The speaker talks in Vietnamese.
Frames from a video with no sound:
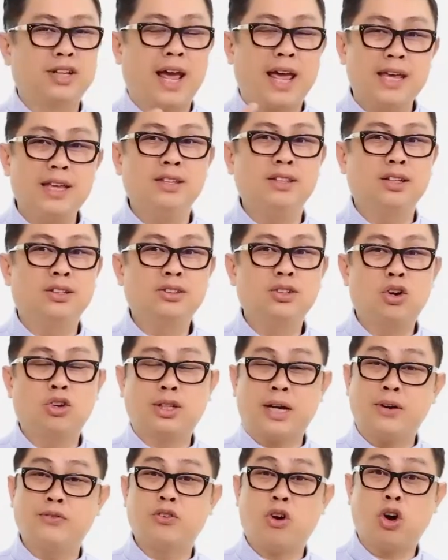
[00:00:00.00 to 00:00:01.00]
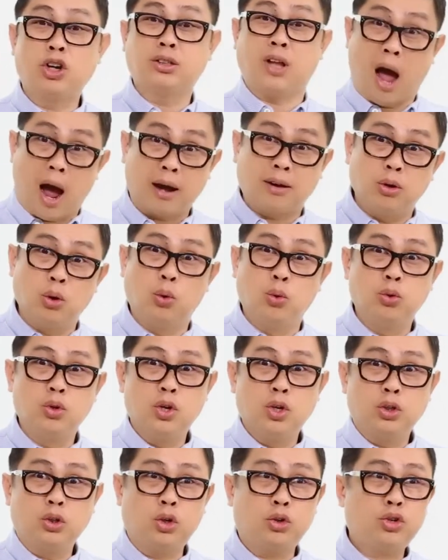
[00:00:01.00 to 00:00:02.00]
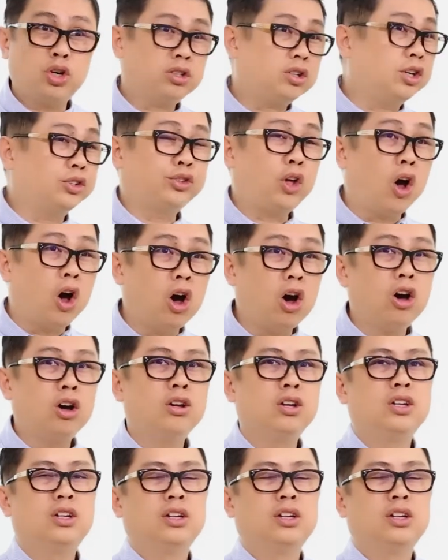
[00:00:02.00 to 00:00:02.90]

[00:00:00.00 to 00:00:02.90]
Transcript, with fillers: thấy những con cá voi thật luôn nó rất là to